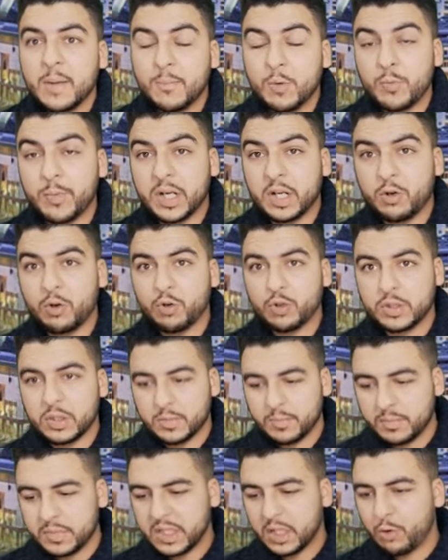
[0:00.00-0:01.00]
المهم الخوت
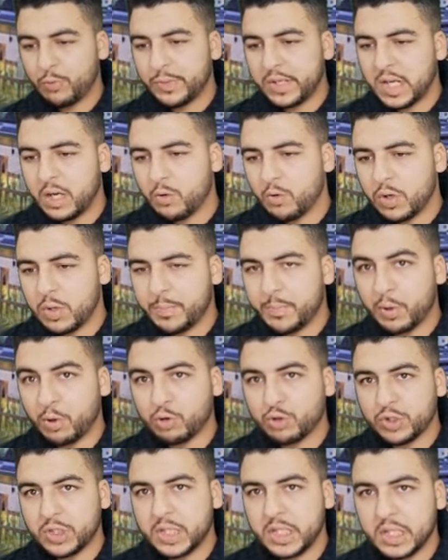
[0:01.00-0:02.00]
نبداو من اول
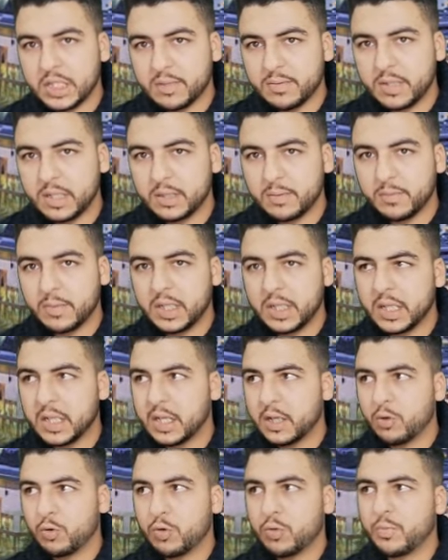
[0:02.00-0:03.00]
بروجيات بنادم اللي
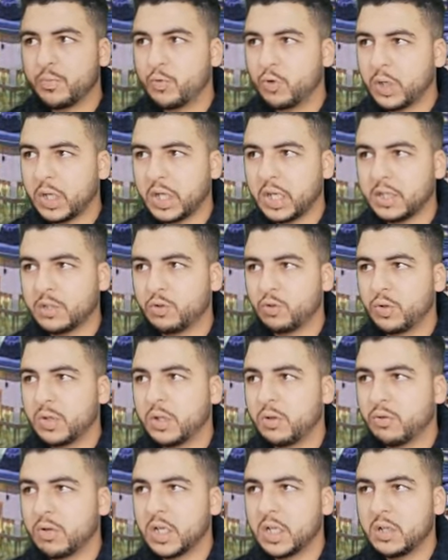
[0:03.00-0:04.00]
كيكون بوريقاته
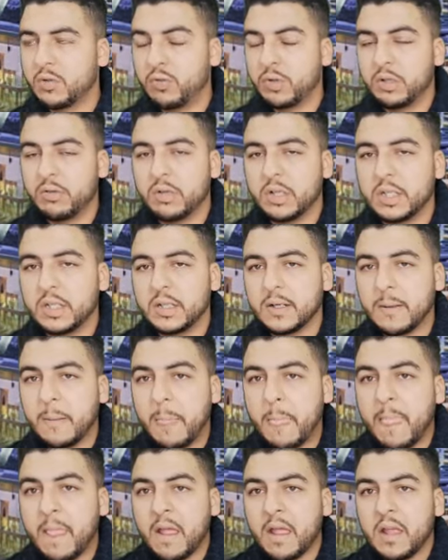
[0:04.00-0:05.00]
هنا وقانوني وهذا
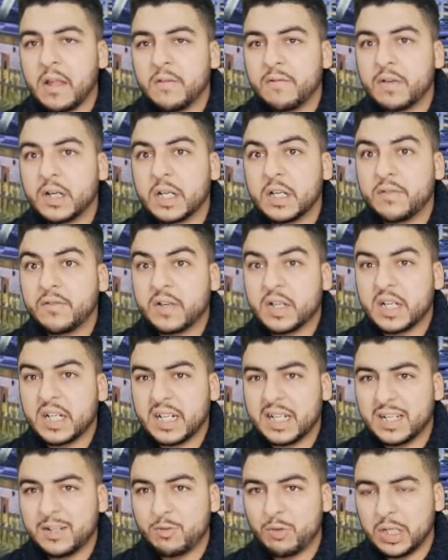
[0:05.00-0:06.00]
فكيفكر
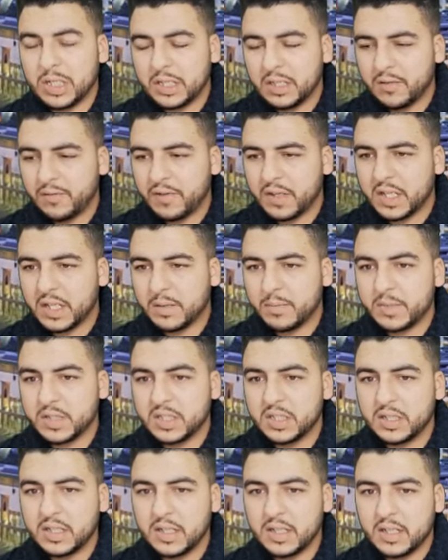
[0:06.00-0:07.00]
كاين واحد الفكر
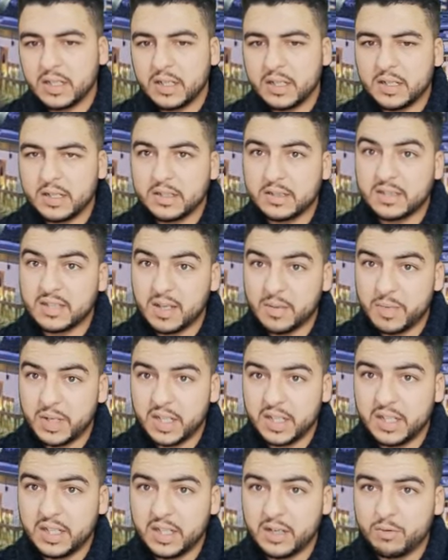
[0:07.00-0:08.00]
ماشي ديال
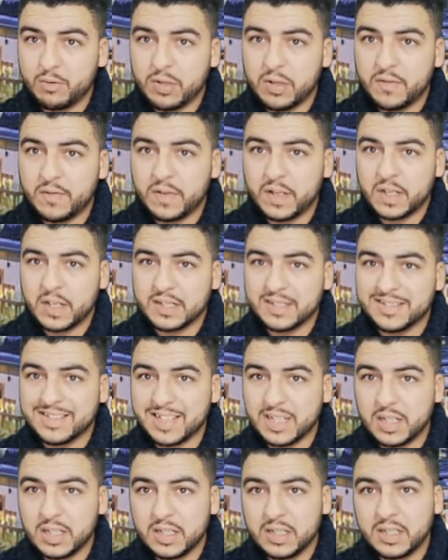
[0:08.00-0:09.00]
التبعيه ولا الفكر
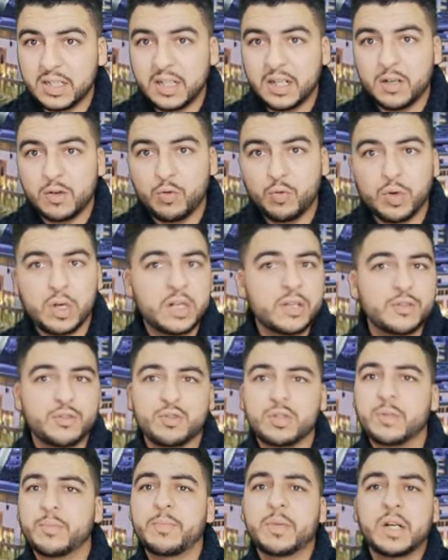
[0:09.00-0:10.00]
التقليدي اللي هو
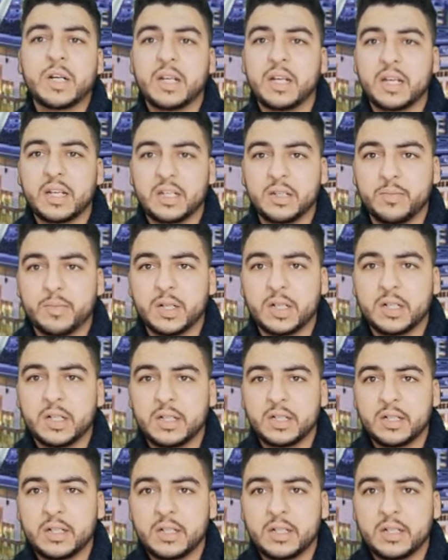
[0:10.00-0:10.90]
خصو يدبر على خدمه ديال